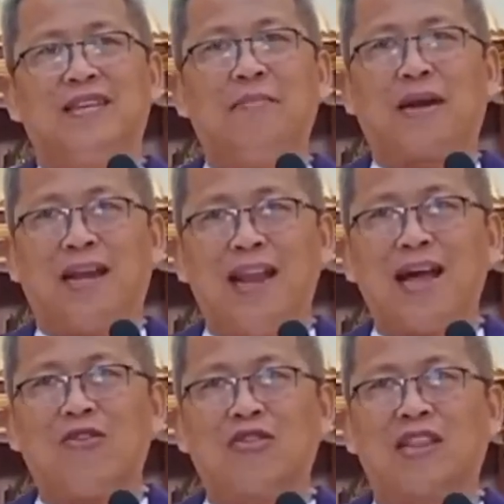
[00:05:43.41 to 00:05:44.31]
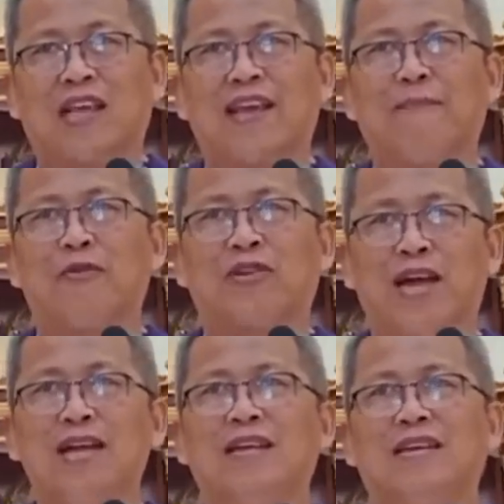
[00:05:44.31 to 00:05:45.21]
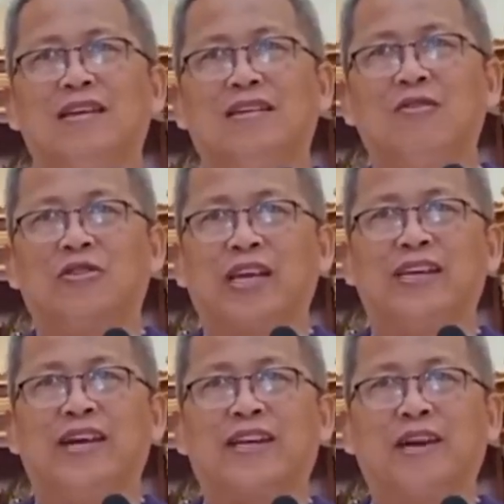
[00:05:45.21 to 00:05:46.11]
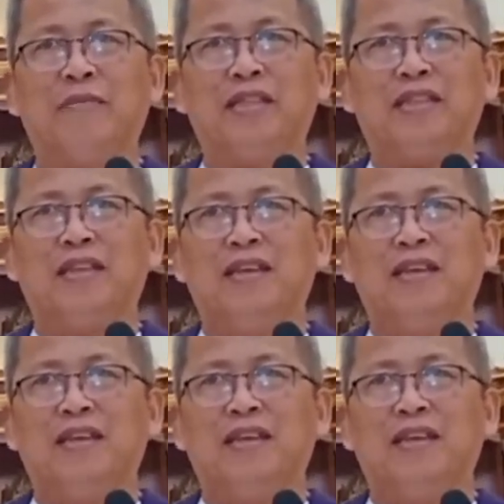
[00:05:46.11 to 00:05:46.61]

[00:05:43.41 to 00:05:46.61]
nya maglagot lang gyapon ka og sa iyang kabit